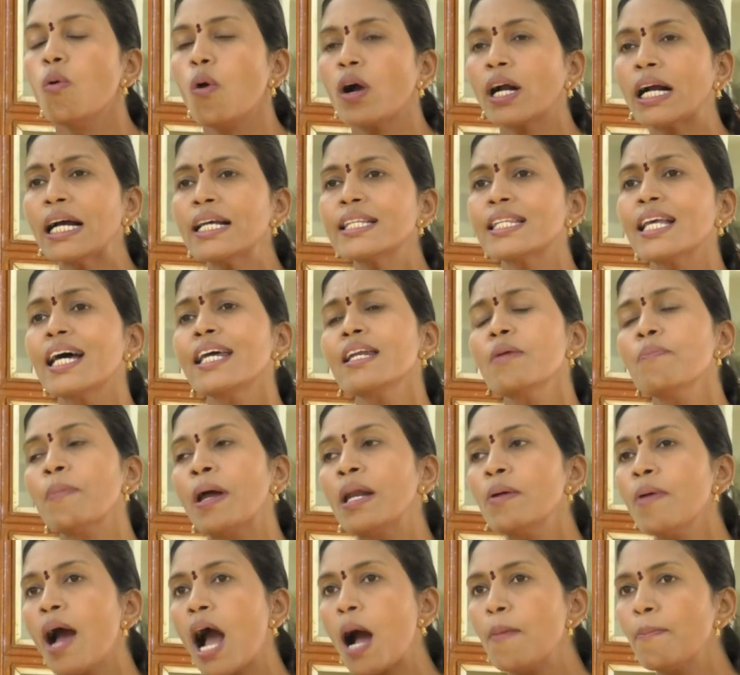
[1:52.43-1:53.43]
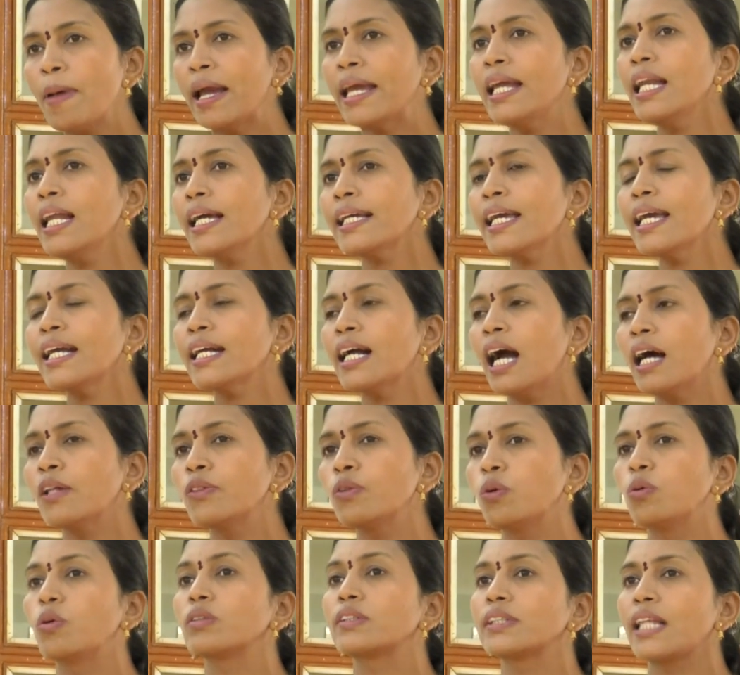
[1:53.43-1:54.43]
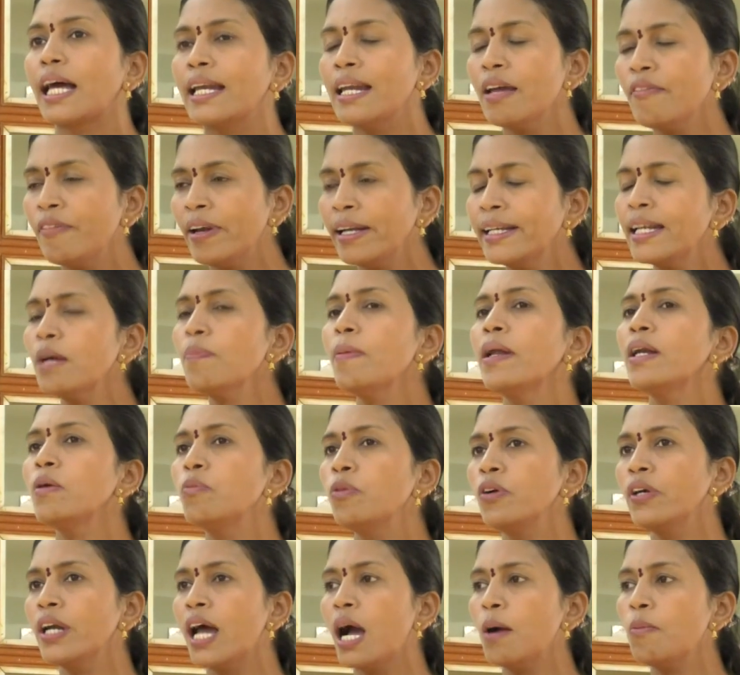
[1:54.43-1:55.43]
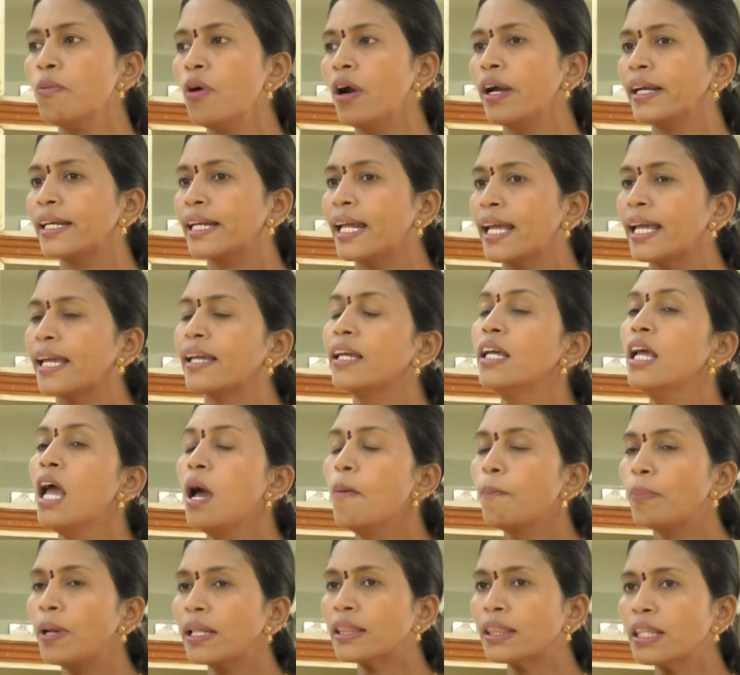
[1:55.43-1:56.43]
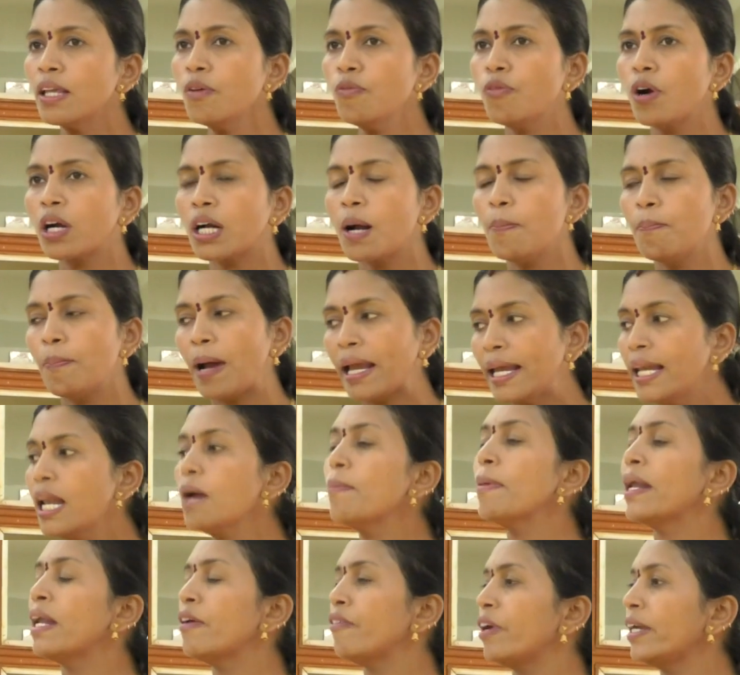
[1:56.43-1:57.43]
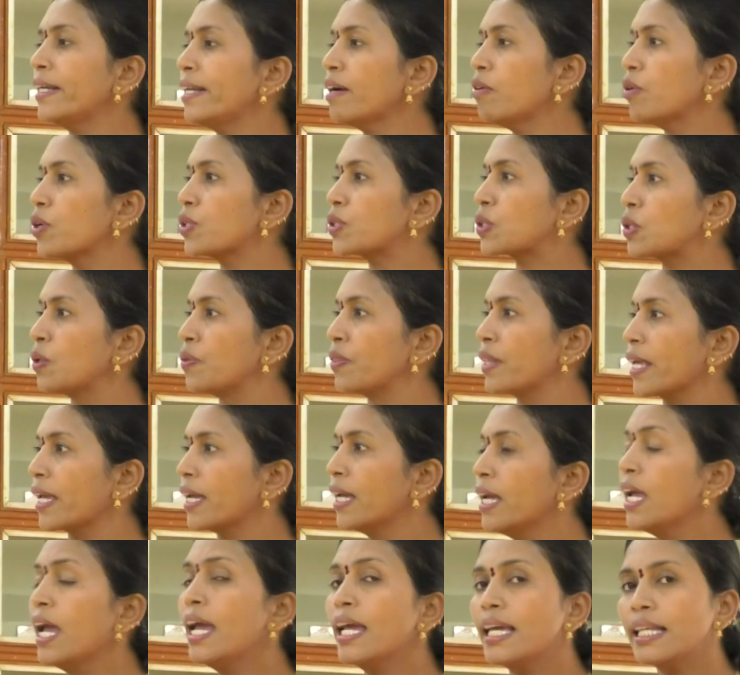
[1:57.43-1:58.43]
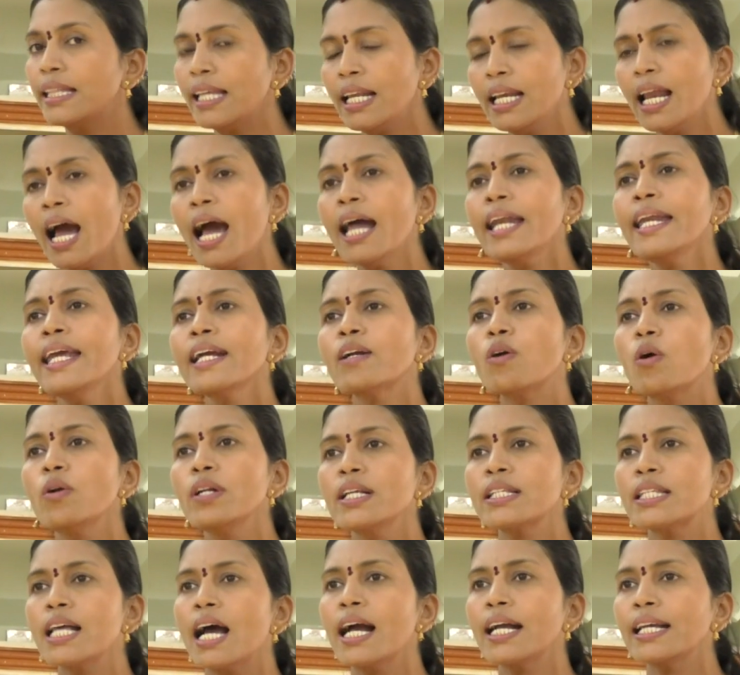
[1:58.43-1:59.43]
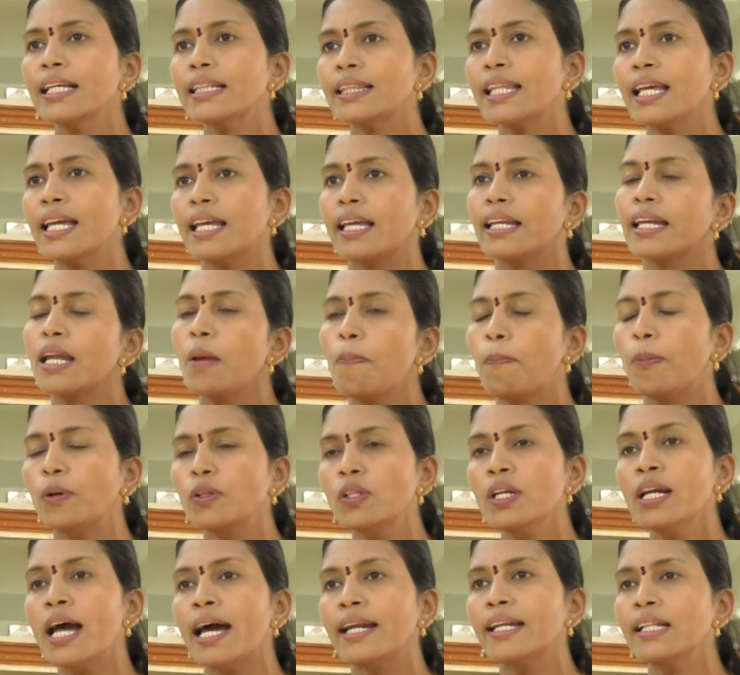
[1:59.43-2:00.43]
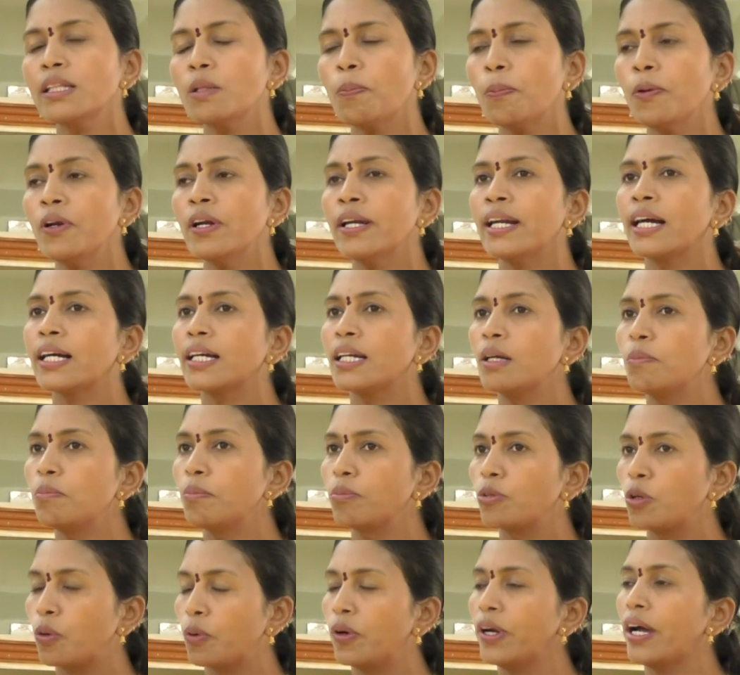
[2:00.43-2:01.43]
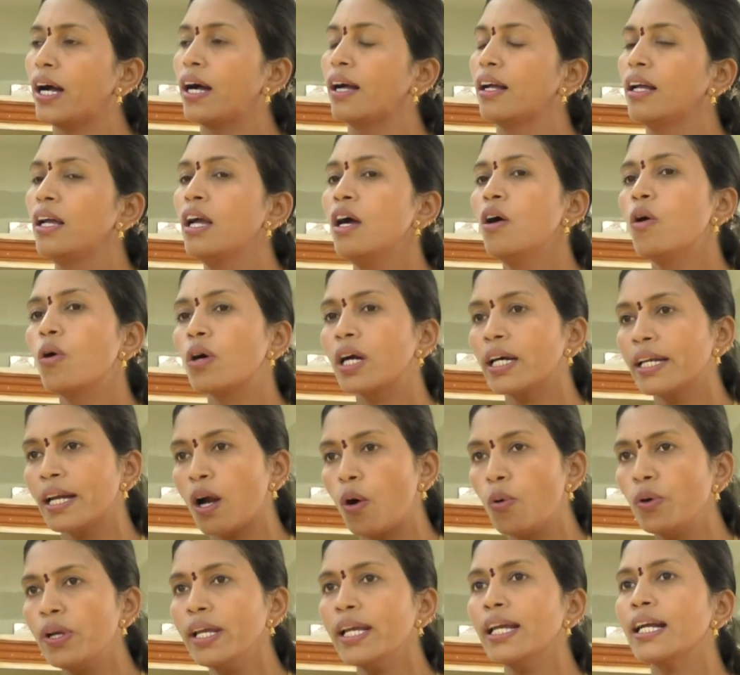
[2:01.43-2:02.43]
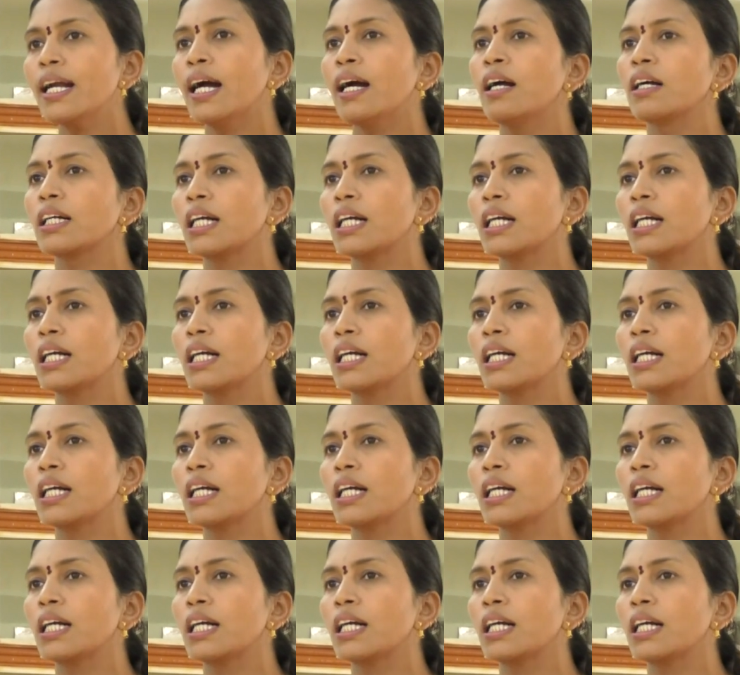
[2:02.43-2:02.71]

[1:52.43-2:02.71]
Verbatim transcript: ఒక్కసారి మనం ఆ మహిళకే కాదు తన వెంట మనం ఉన్నాము అంటే ప్రతి ఒక్క మహిళ మన వెంట వస్తుంది ఇది ఇలానే కొనసాగితే రేపొద్దున అనంతపురం నగరం కూడా ఒక రౌడీగా